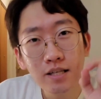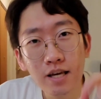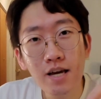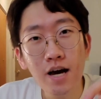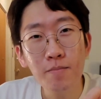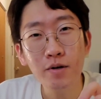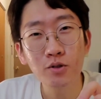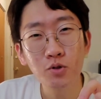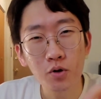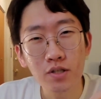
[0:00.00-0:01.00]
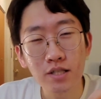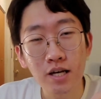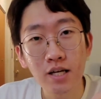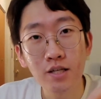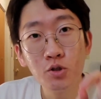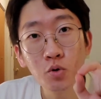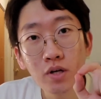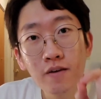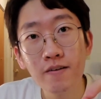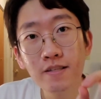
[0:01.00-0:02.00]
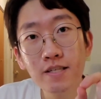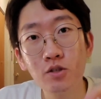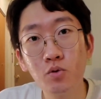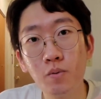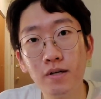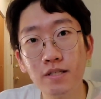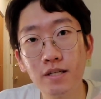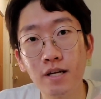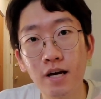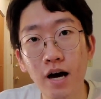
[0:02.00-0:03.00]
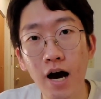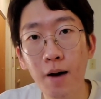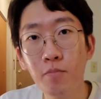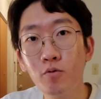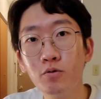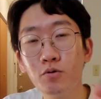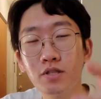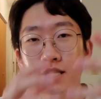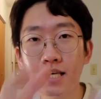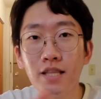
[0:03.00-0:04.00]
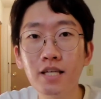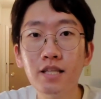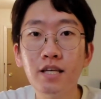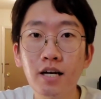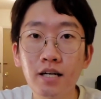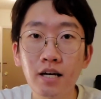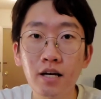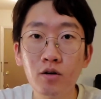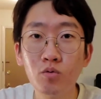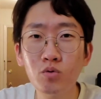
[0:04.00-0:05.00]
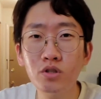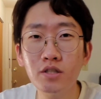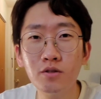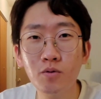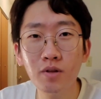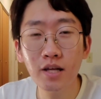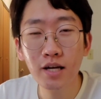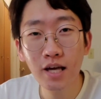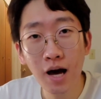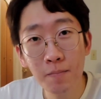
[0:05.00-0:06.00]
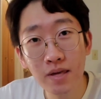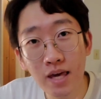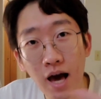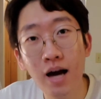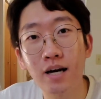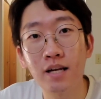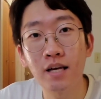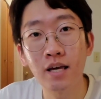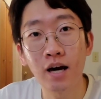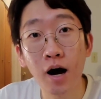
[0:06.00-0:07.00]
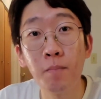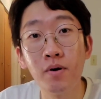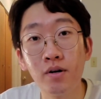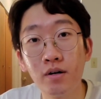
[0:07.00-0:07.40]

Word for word: ये आपका चॉइस है कि जो गिवन सिचुएशन है आपको जो स्थिति दिया गया है उस चीज़ को लेके आप क्या करेंगे अब